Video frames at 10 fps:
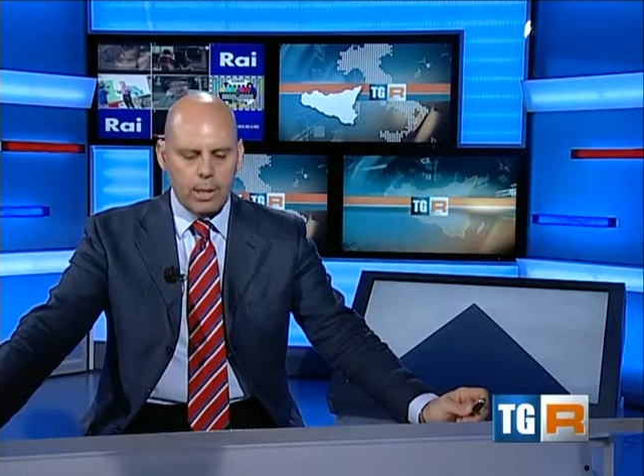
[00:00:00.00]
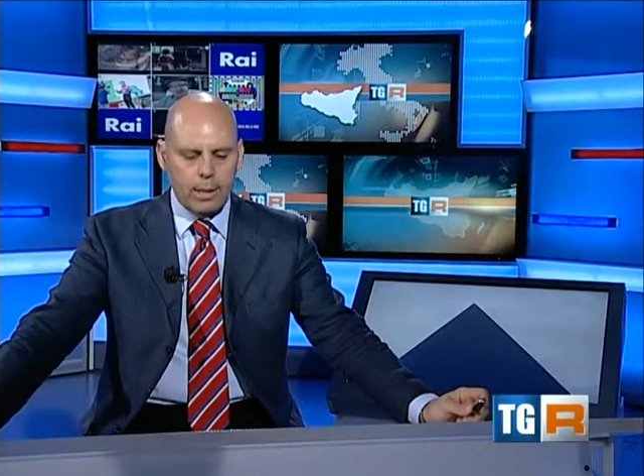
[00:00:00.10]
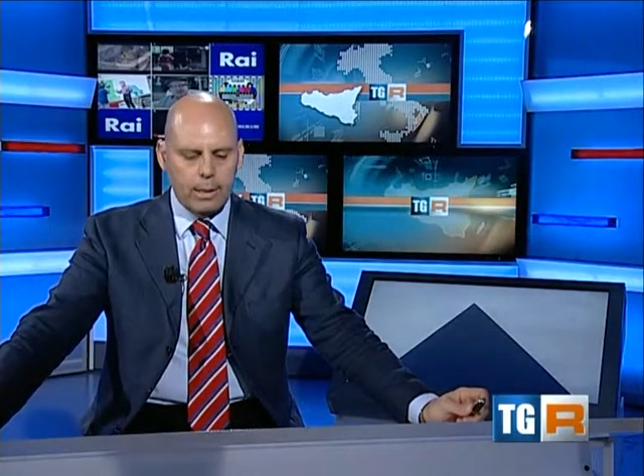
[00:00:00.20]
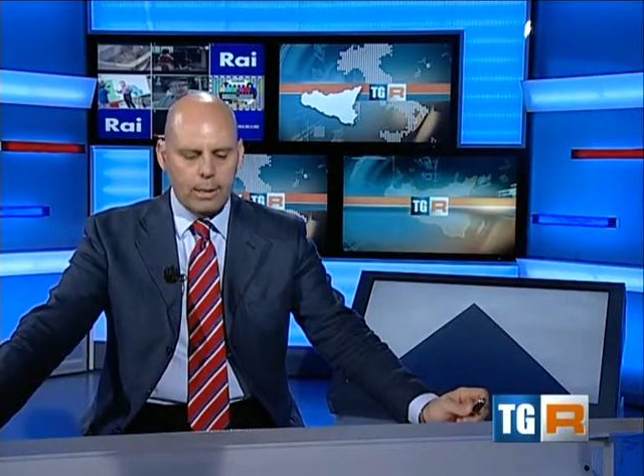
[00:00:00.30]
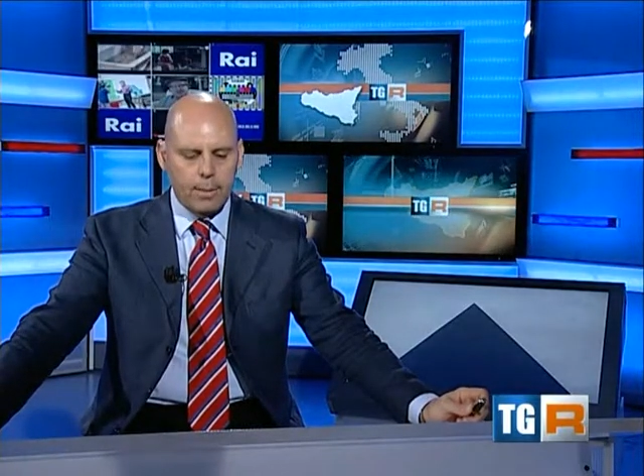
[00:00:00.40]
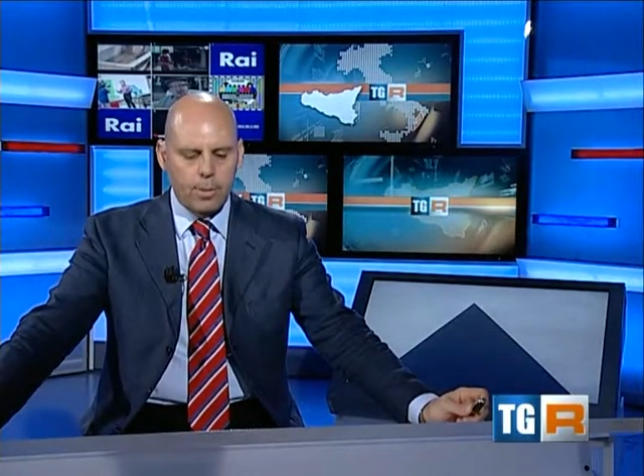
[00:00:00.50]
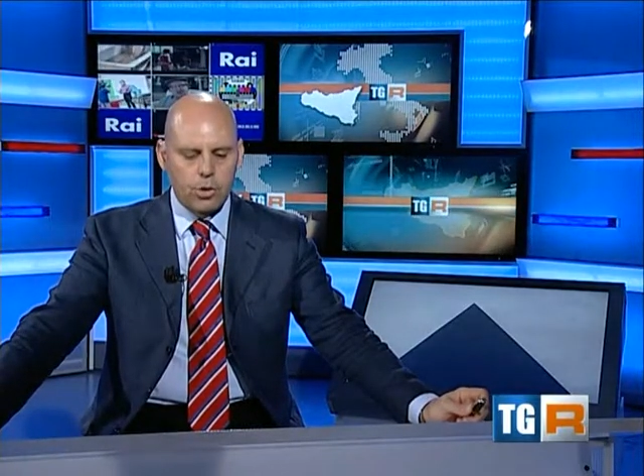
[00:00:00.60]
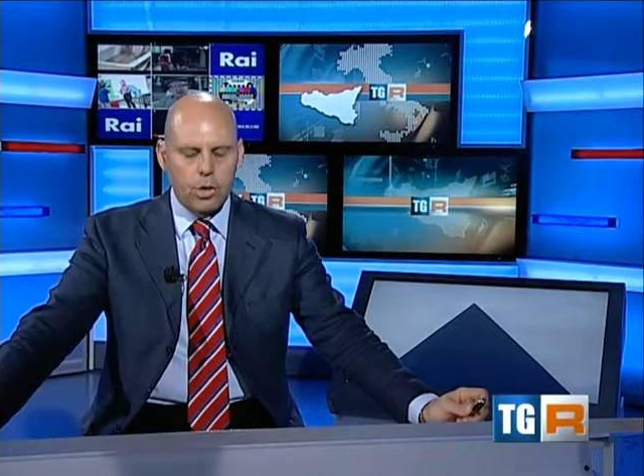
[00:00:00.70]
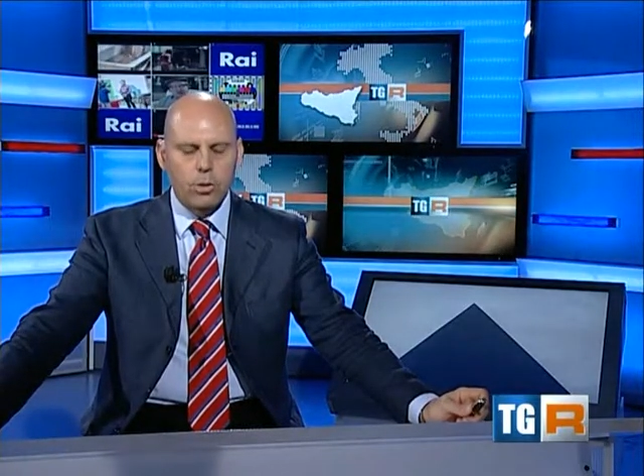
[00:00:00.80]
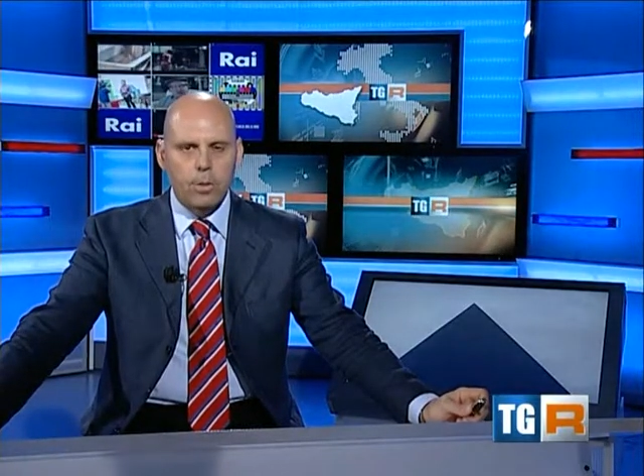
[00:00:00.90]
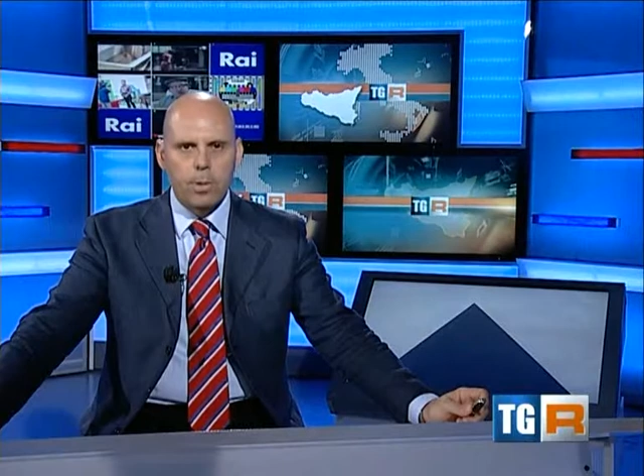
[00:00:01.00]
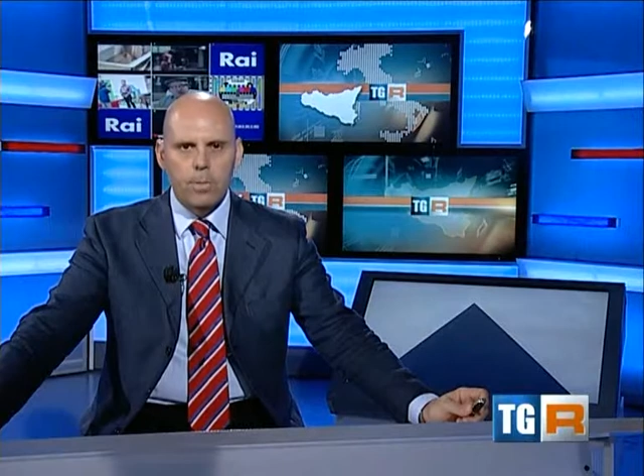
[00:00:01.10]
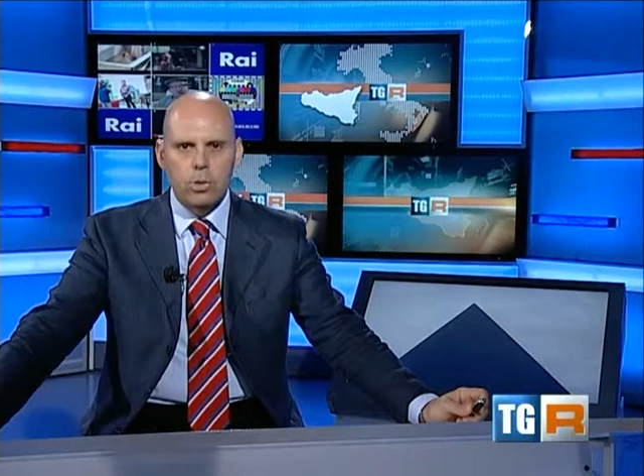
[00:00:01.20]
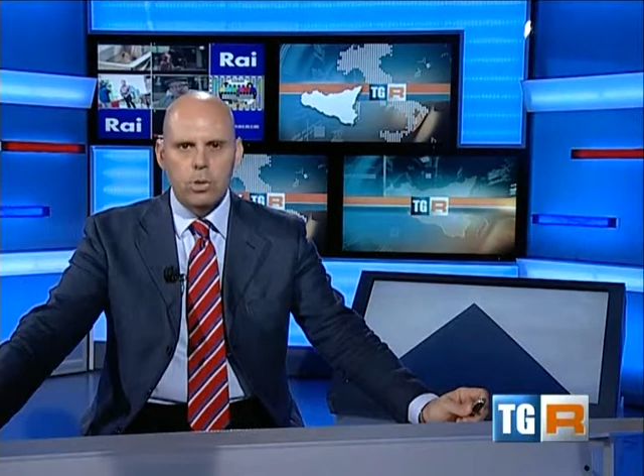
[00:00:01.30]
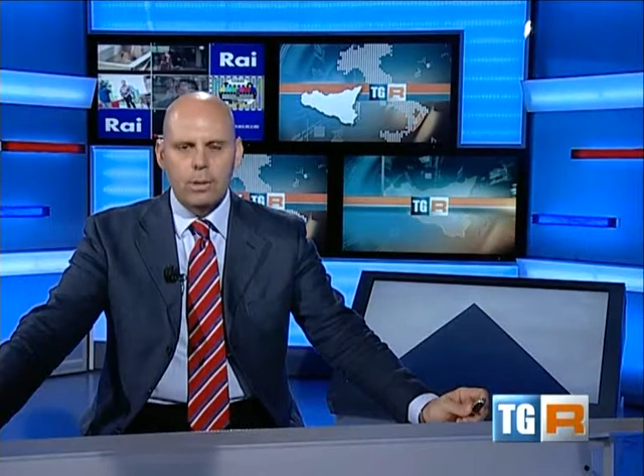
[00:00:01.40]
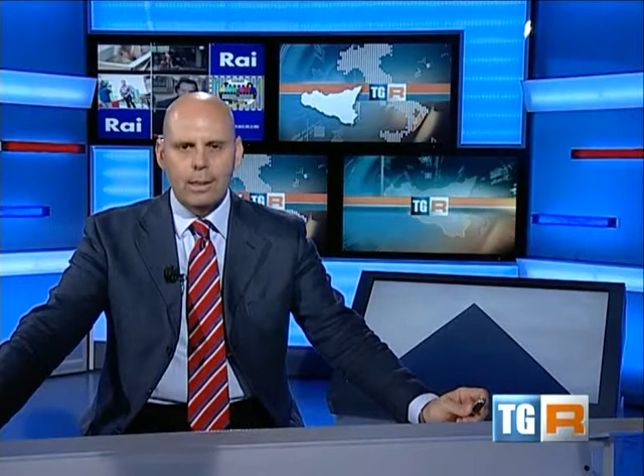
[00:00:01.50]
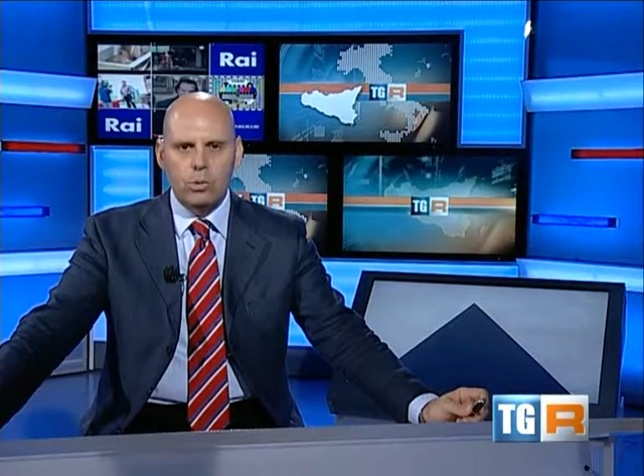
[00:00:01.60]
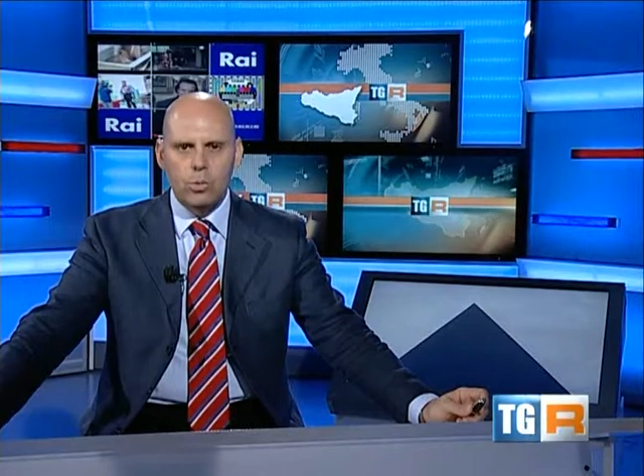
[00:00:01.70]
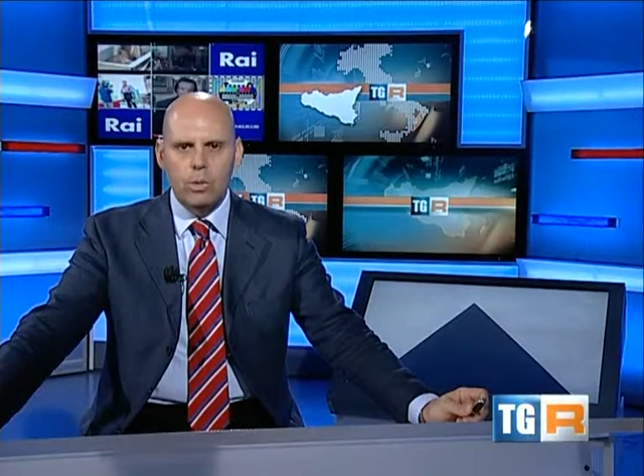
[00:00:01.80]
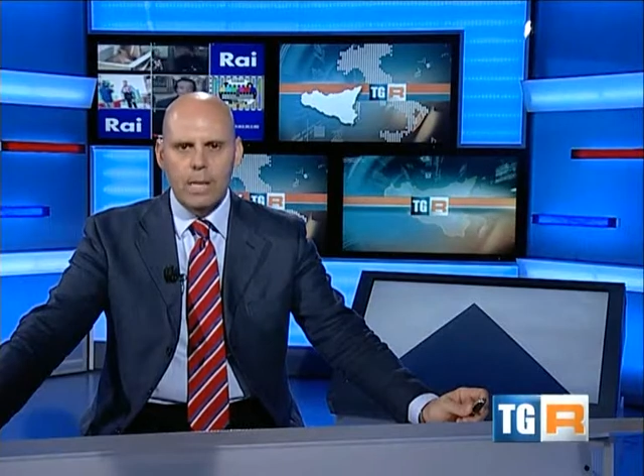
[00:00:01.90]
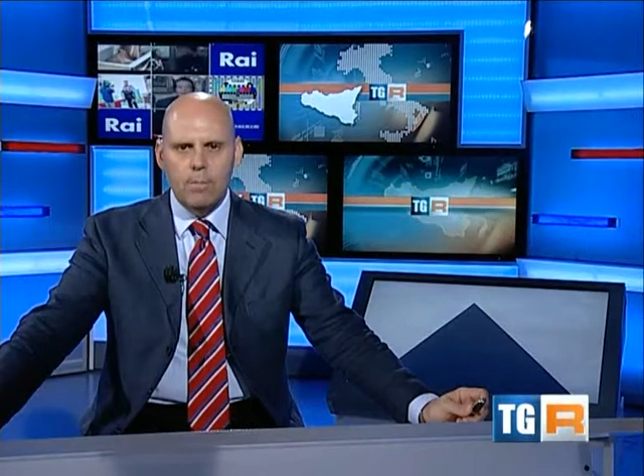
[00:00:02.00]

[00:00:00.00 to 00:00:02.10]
il progetto promosso tra Tusa e